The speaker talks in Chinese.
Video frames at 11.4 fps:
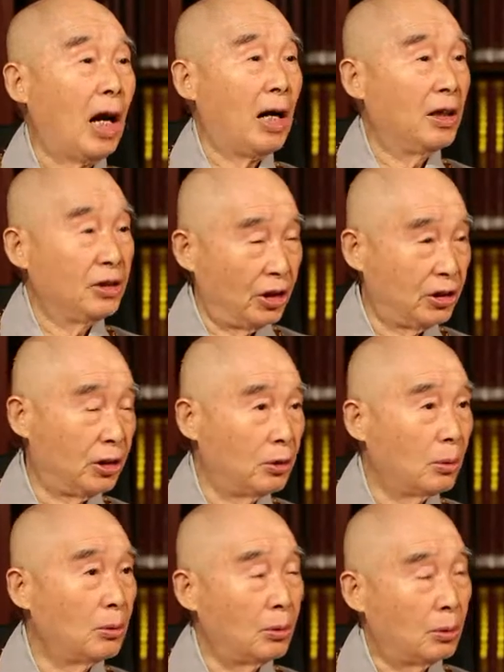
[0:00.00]
啊，这
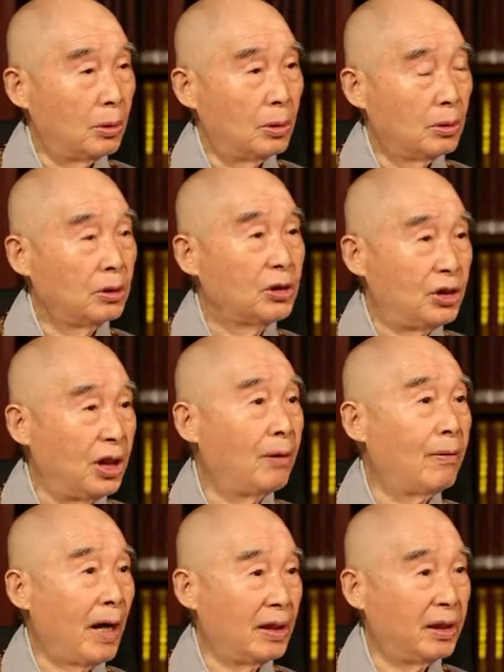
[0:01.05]
是中国
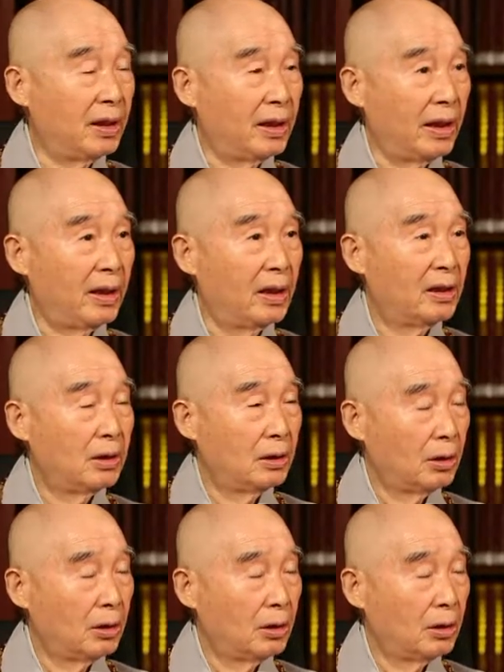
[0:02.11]
千万年来